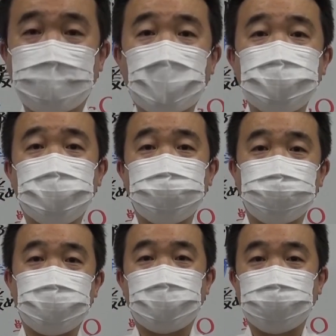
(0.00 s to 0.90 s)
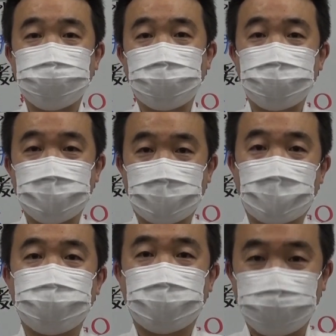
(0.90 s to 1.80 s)
毎日の生活を実
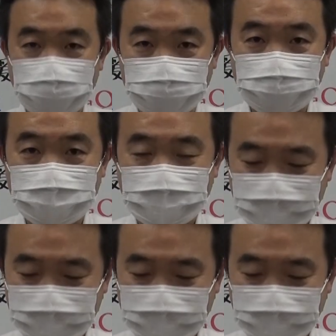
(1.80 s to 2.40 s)
感できます